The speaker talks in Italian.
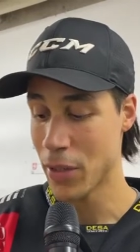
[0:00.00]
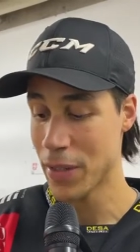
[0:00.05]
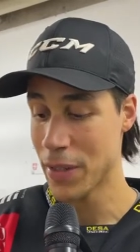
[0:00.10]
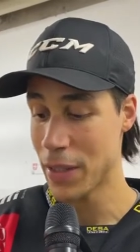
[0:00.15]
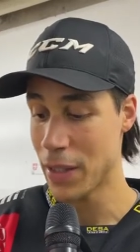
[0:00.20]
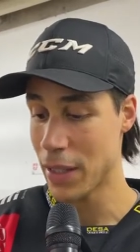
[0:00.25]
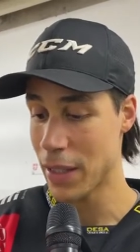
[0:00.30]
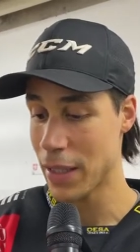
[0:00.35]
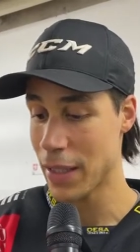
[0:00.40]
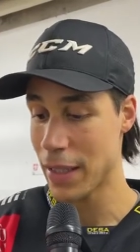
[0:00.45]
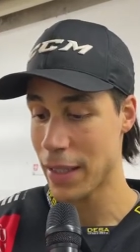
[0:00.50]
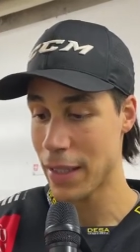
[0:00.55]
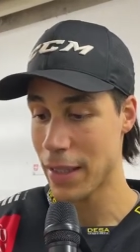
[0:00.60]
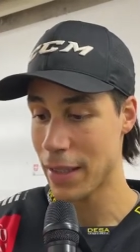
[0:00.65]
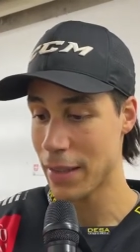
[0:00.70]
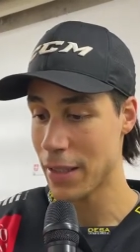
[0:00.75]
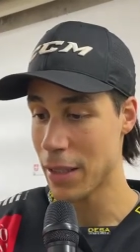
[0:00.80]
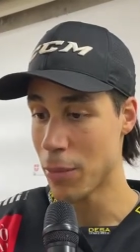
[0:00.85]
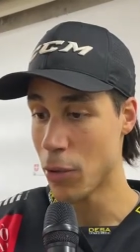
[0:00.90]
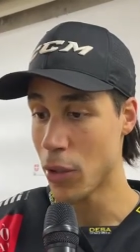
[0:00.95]
sì,
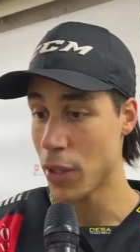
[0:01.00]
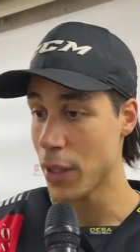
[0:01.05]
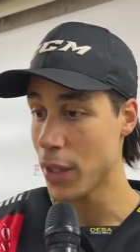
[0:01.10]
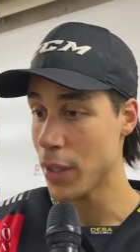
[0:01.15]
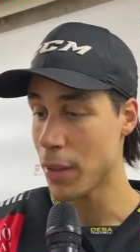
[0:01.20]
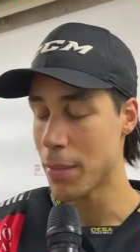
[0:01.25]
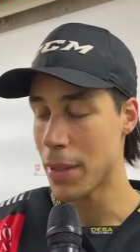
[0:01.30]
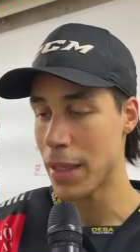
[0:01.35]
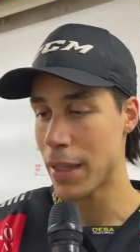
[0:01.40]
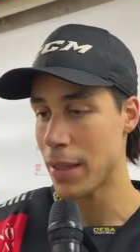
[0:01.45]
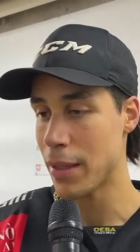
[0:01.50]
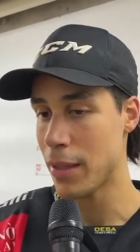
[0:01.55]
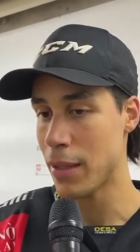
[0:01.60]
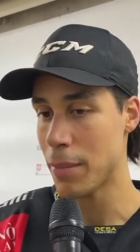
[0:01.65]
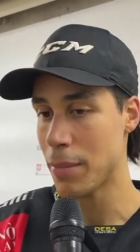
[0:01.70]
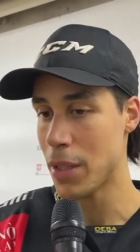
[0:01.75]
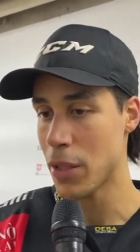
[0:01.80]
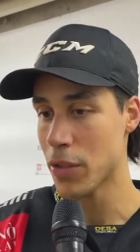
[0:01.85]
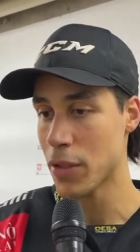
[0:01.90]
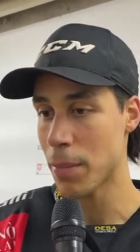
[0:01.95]
eh, siamo lì,
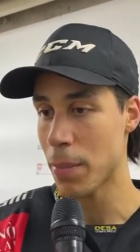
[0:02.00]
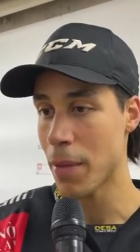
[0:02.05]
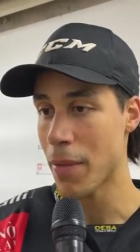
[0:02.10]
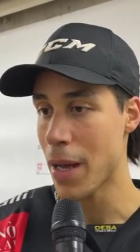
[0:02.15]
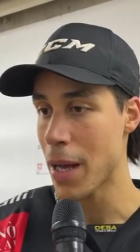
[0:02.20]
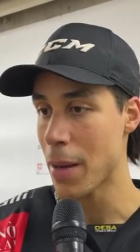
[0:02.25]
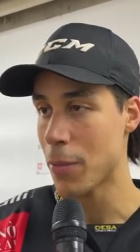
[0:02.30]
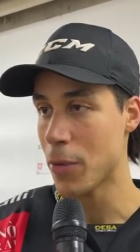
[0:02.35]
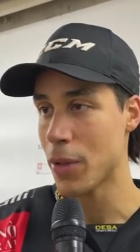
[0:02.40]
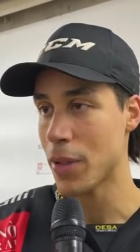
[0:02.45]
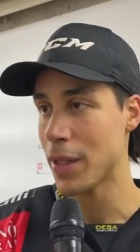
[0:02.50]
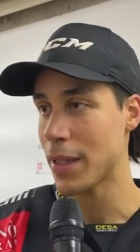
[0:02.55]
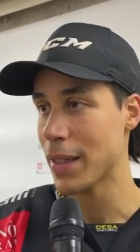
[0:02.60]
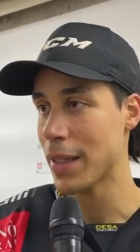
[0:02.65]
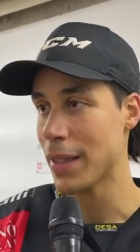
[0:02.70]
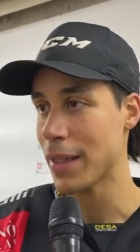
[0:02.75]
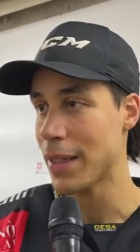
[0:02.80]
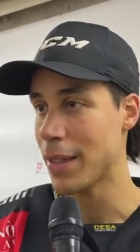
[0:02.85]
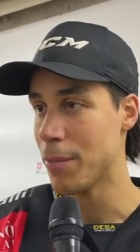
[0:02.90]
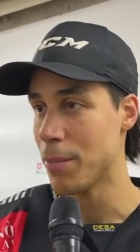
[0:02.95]
ma, ma lo sapevamo eh,
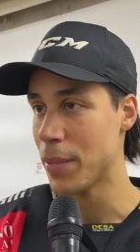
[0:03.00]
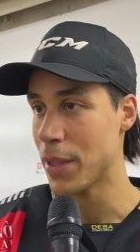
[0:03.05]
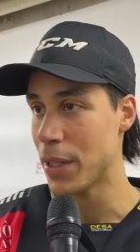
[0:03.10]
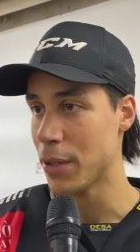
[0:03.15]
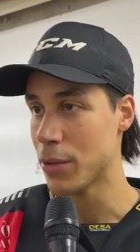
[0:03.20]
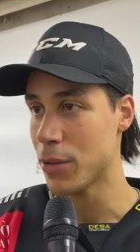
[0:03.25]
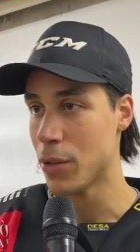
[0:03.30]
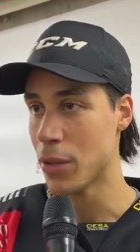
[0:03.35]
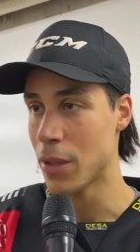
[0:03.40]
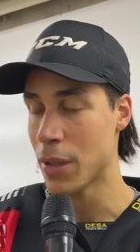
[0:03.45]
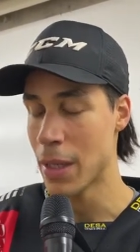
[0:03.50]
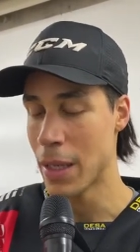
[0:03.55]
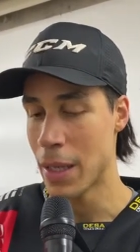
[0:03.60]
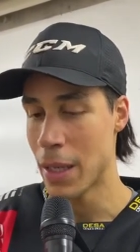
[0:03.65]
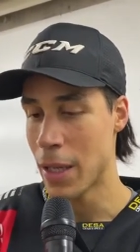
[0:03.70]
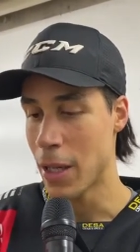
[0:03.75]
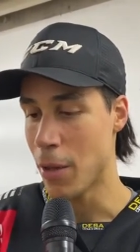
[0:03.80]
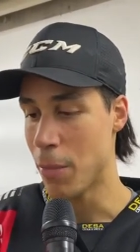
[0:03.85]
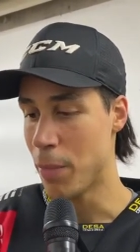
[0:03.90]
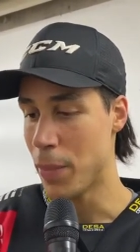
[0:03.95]
che era un periodo,
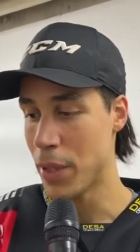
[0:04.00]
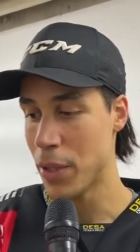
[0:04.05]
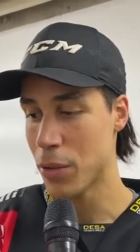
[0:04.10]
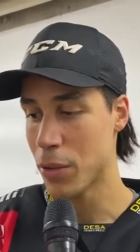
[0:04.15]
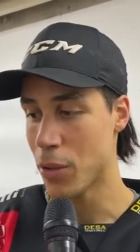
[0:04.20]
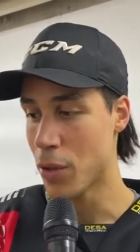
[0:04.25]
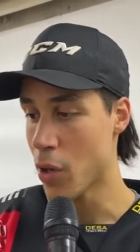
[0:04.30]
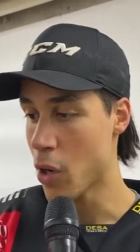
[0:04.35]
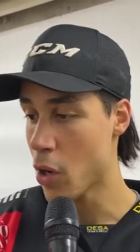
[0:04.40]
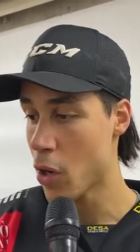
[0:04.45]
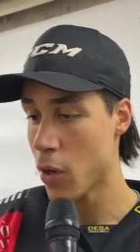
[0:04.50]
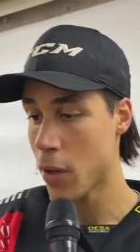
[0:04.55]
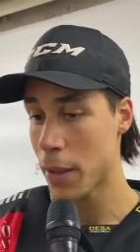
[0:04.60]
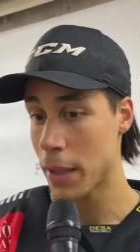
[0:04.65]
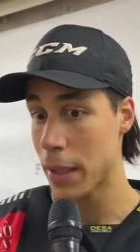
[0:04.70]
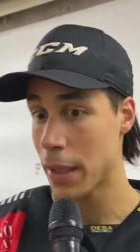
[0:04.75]
un periodo no.